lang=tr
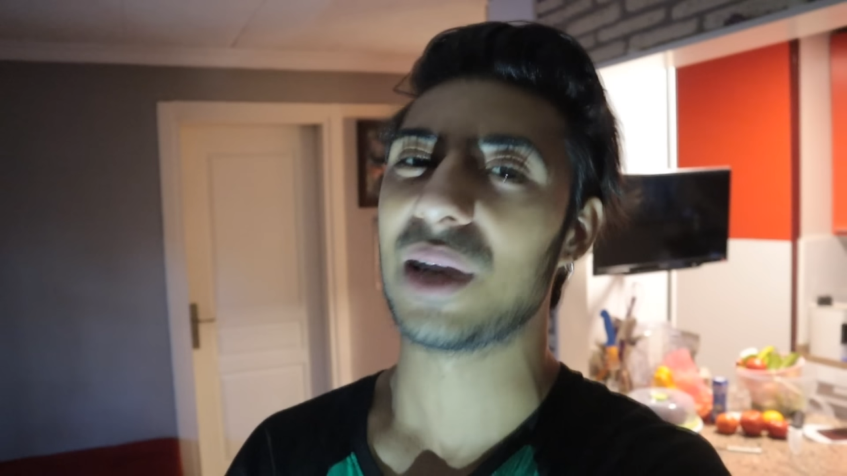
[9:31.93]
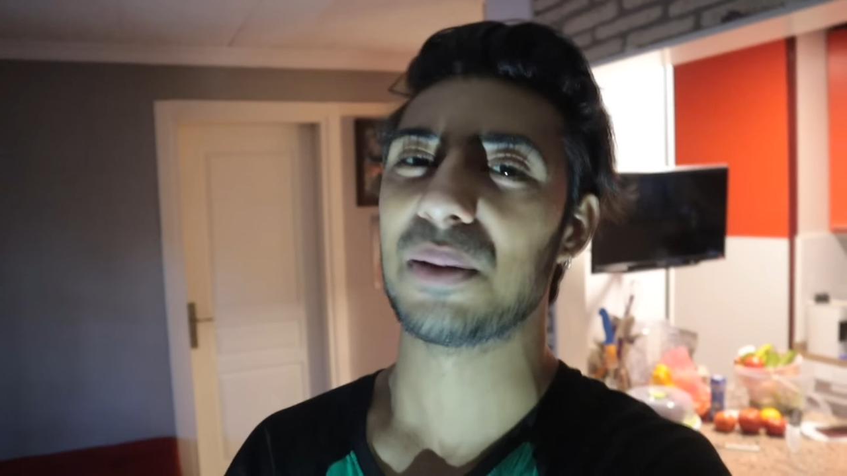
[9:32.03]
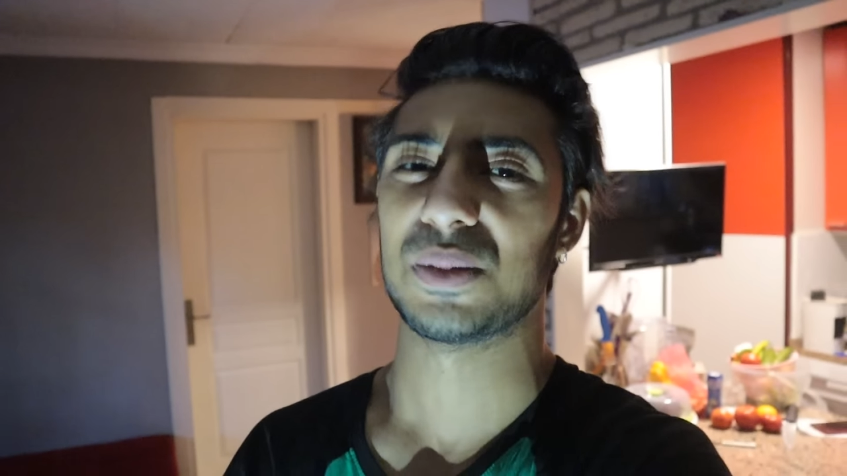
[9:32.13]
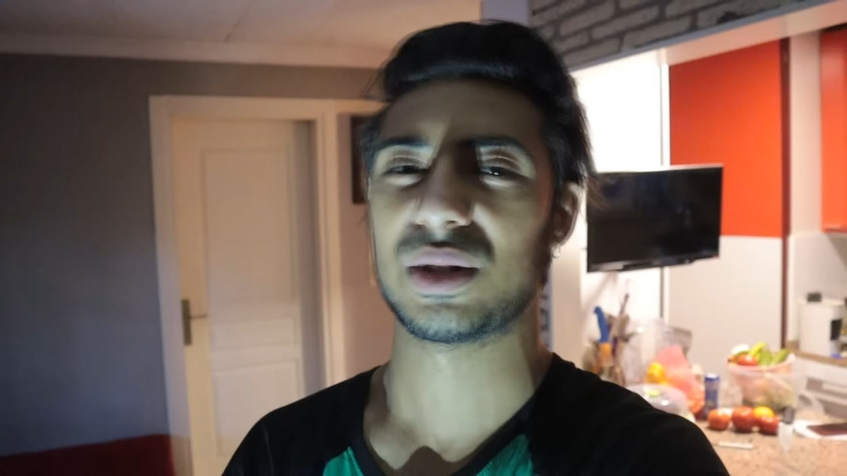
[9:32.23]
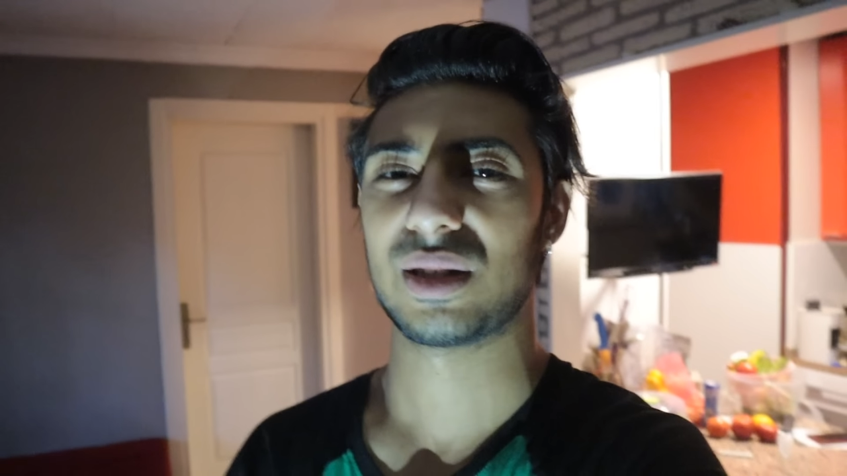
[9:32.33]

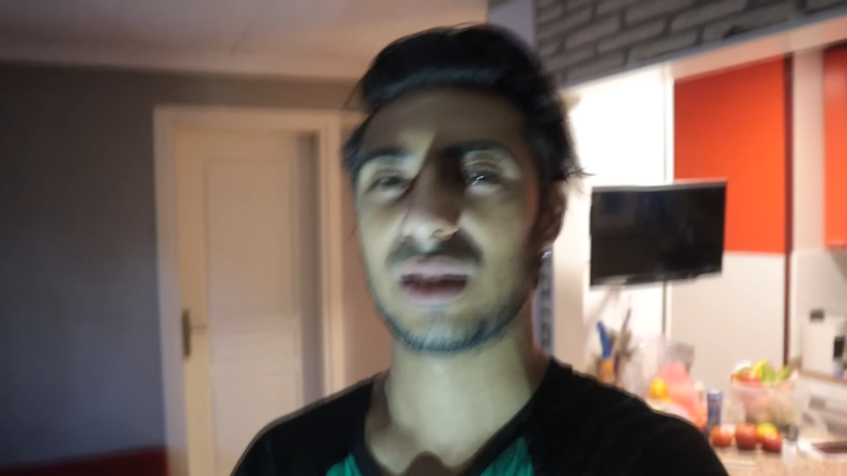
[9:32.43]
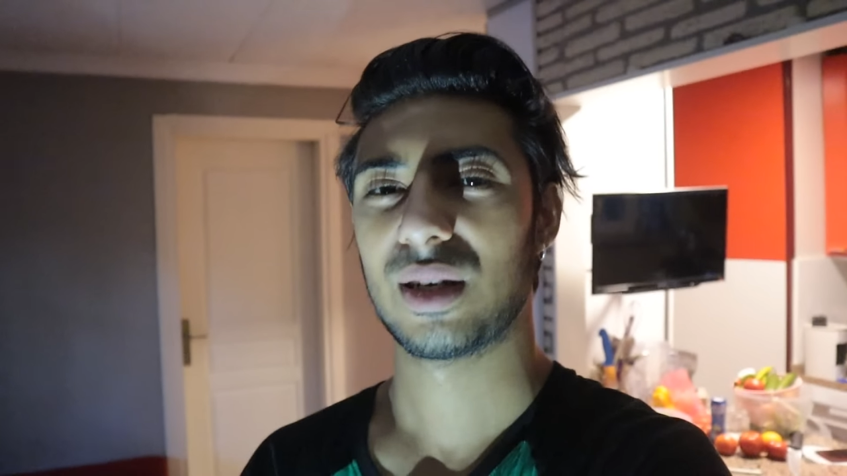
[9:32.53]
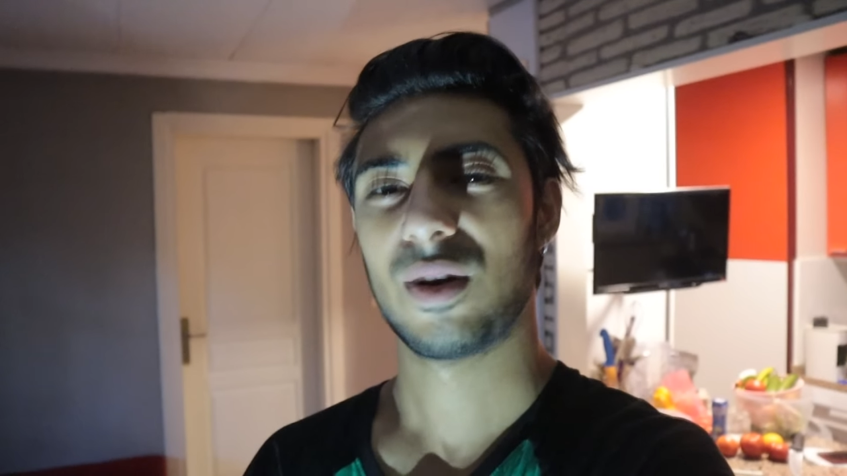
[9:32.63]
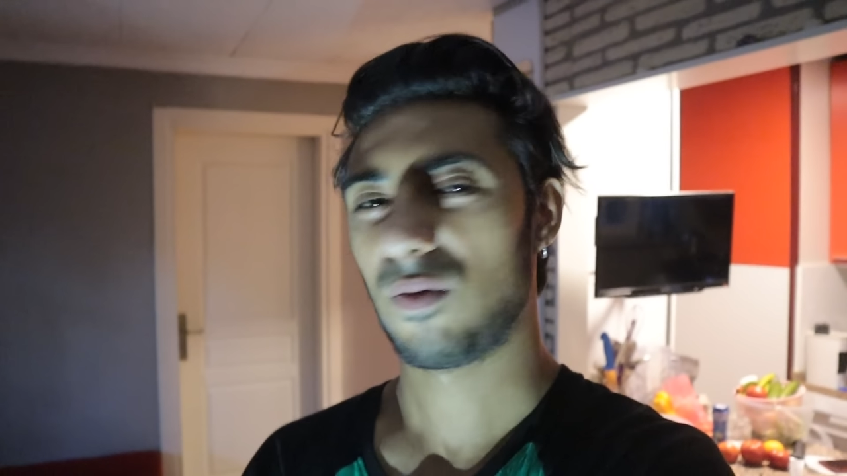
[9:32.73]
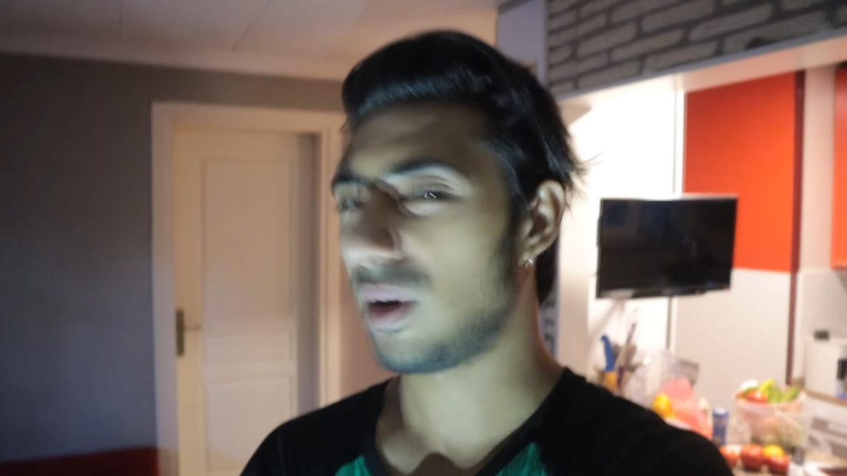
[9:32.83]
kalmış?
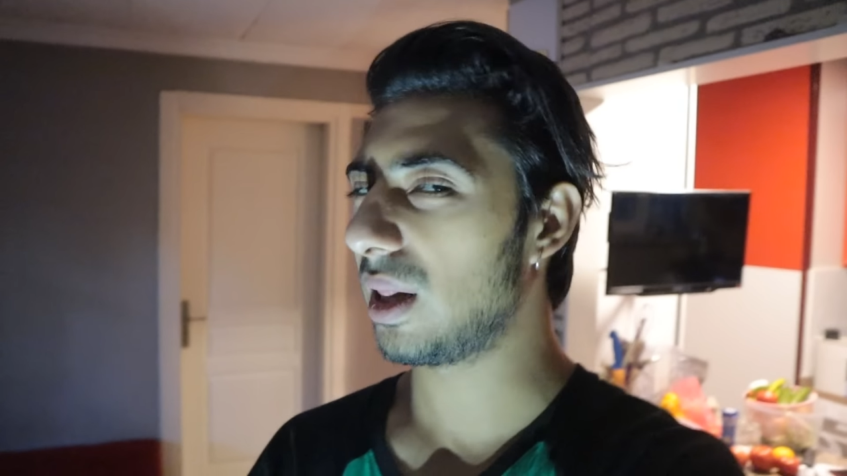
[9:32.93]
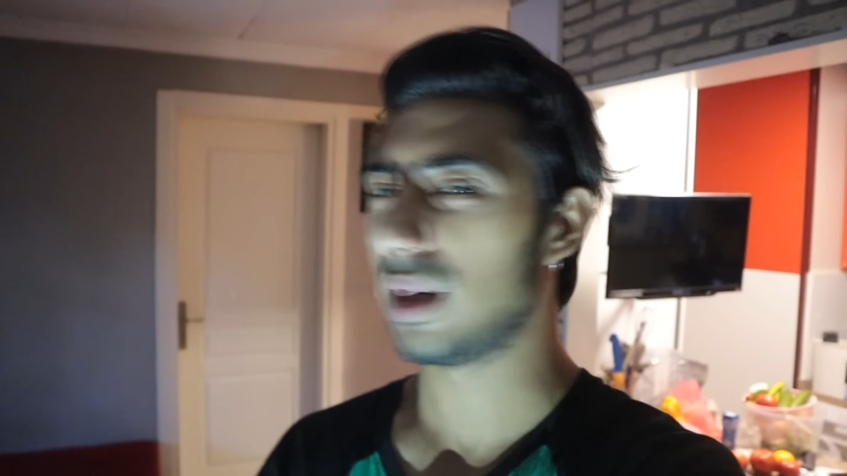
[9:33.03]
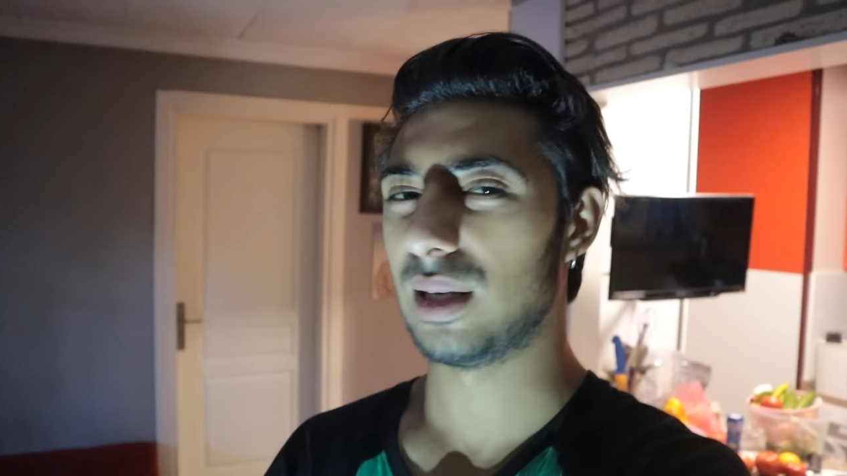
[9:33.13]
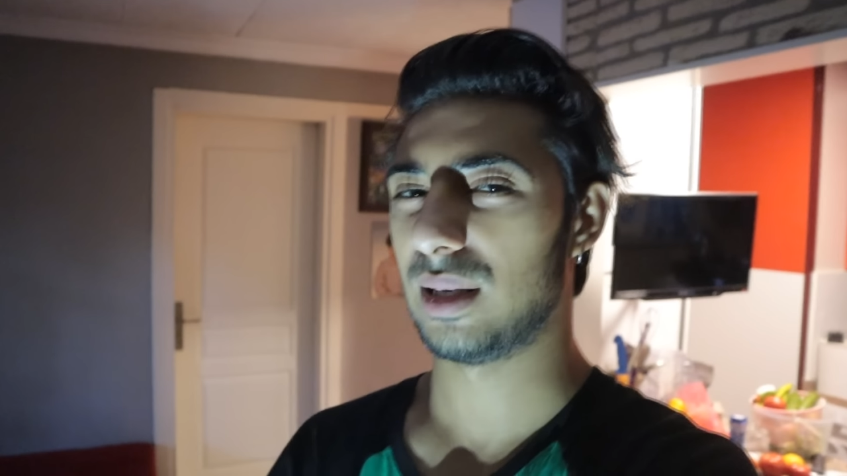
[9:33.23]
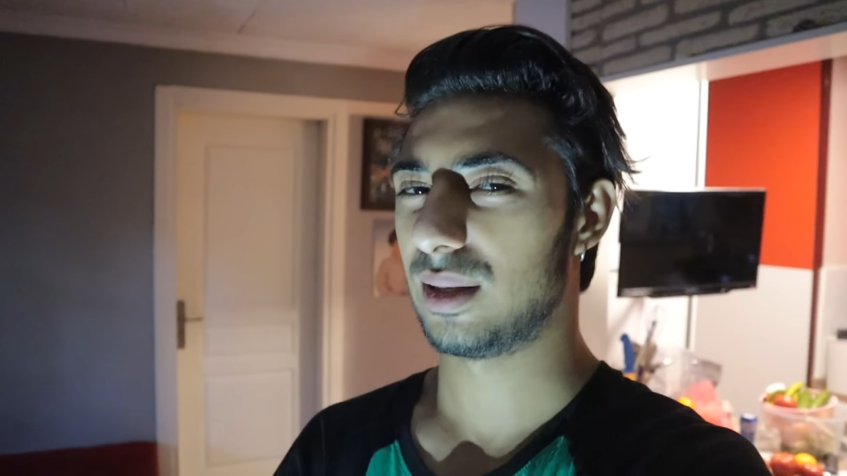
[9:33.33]

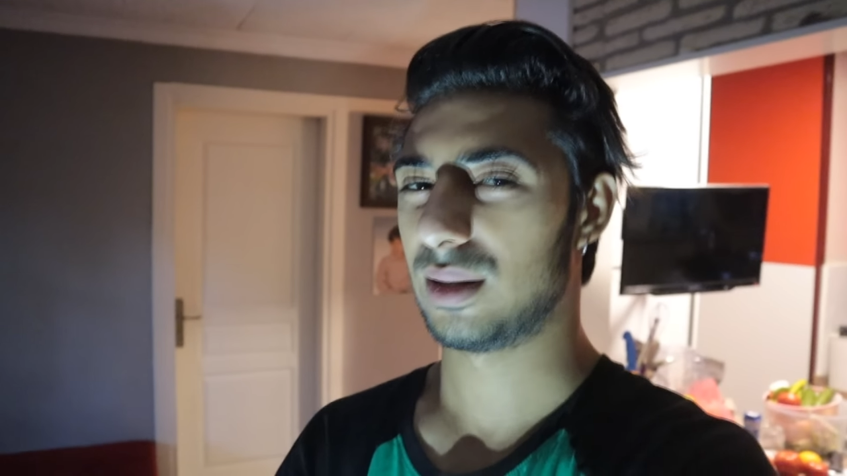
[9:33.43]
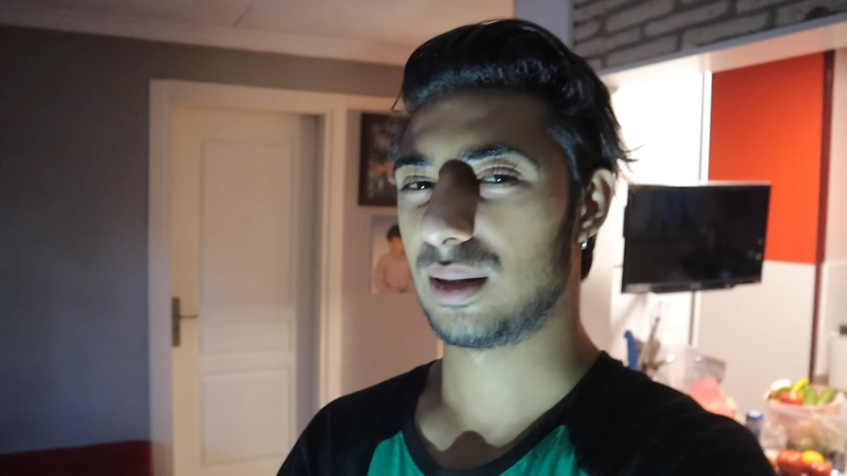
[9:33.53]
Vallahi.